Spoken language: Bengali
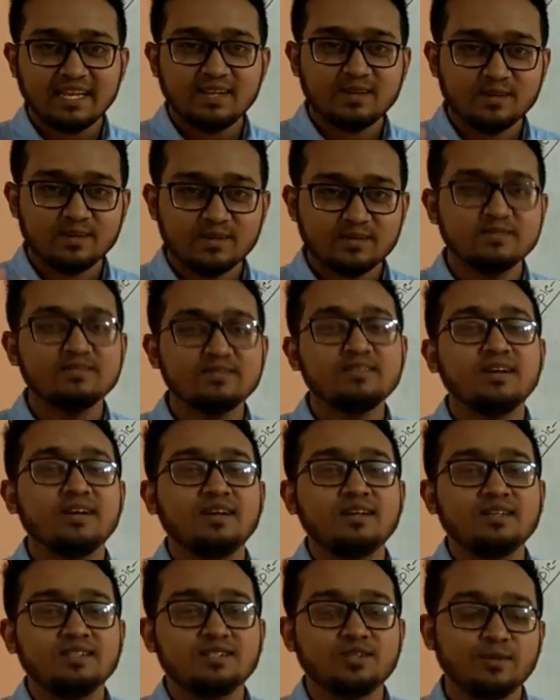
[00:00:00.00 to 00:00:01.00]
হ্যালো
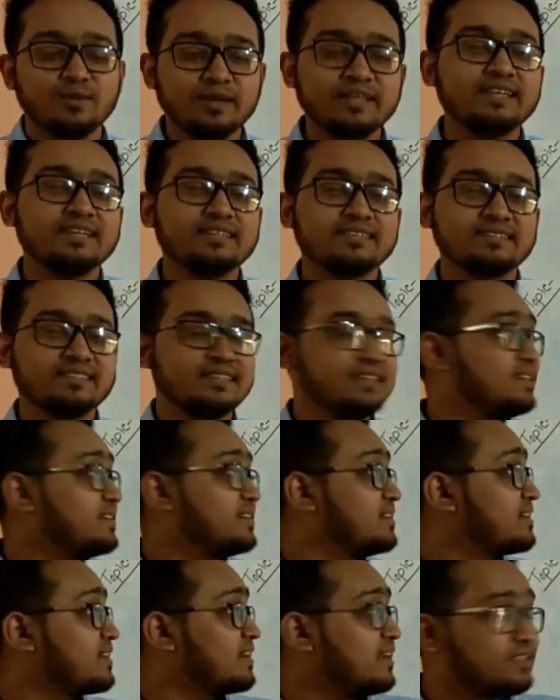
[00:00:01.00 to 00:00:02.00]
সবাইকে আজকে
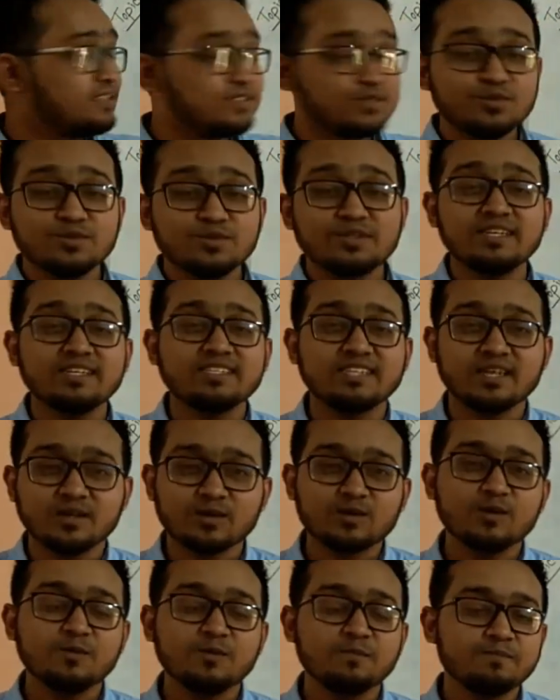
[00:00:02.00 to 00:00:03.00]
ক্লাস টুতে
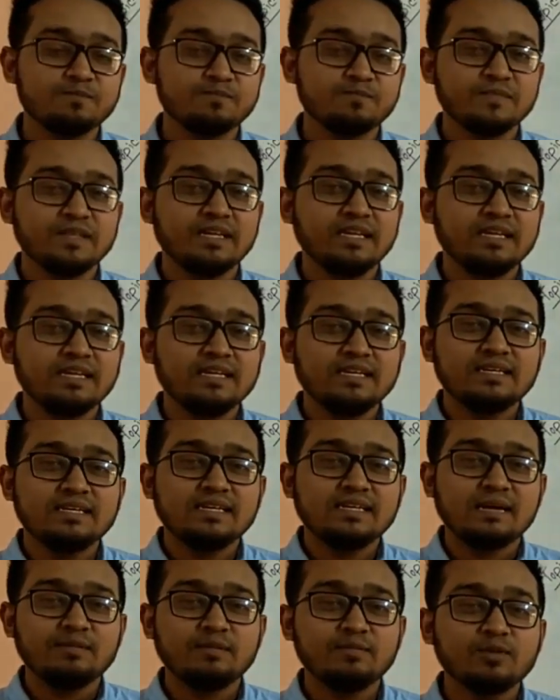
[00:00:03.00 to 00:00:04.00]
স্বাগতম
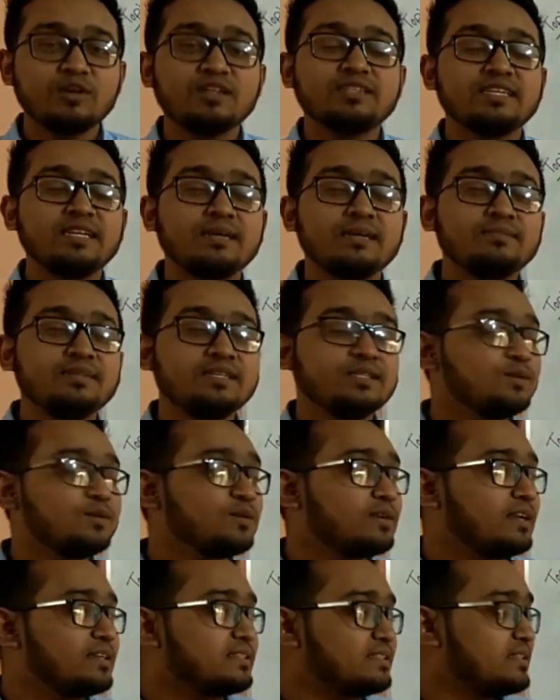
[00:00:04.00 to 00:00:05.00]
আমি বলেছিলাম দ্বিতীয়
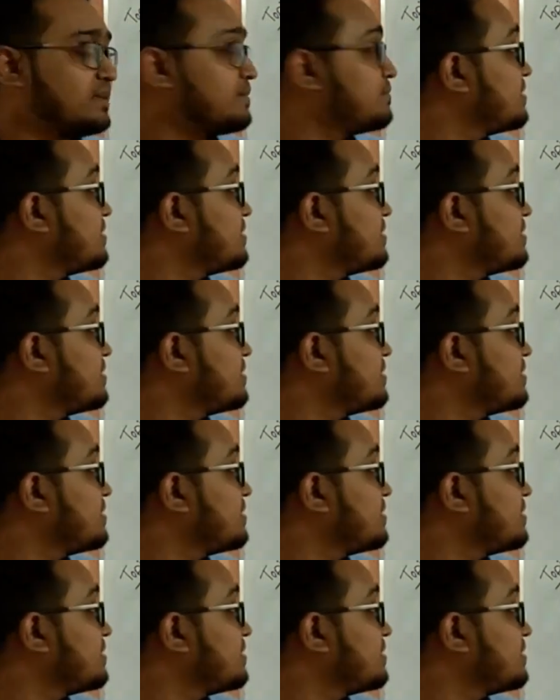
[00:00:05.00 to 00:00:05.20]
ক্লাসে